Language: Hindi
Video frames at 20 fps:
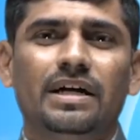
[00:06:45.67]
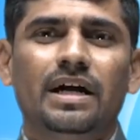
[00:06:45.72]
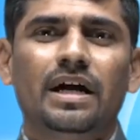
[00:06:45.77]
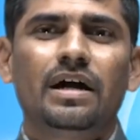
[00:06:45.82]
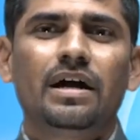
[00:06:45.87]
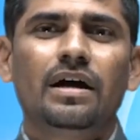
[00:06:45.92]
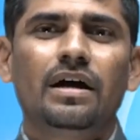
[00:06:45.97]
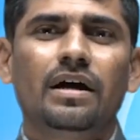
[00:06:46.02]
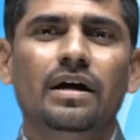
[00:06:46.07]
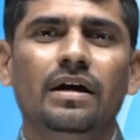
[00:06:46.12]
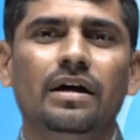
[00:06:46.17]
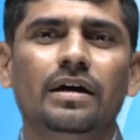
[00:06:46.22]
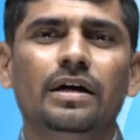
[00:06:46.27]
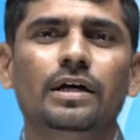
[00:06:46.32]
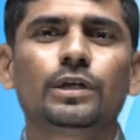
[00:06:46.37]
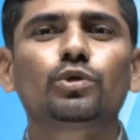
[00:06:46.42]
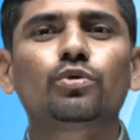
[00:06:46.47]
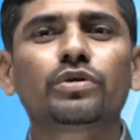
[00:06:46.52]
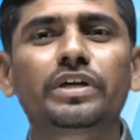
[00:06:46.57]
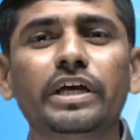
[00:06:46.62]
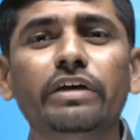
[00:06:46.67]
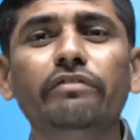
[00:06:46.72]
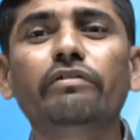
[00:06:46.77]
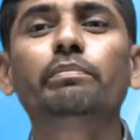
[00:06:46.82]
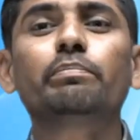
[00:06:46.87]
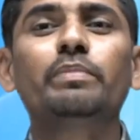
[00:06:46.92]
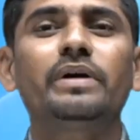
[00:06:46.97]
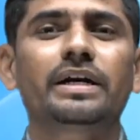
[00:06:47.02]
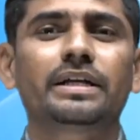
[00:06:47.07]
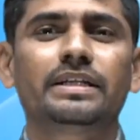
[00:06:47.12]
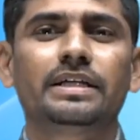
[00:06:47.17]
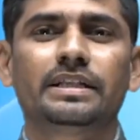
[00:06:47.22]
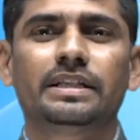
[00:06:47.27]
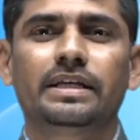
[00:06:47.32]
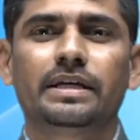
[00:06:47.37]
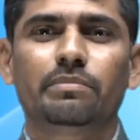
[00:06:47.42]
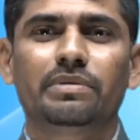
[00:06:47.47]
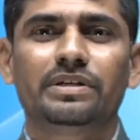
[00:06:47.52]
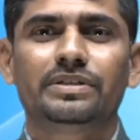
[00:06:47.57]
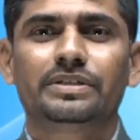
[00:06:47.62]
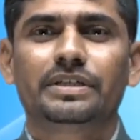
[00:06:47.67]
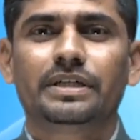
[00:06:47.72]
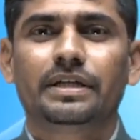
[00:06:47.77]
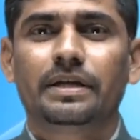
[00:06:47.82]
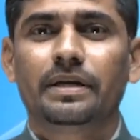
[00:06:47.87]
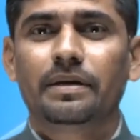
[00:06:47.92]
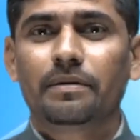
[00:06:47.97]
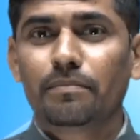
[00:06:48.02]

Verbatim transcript: हाँ तो गिव अप कर देते हैं बच्चे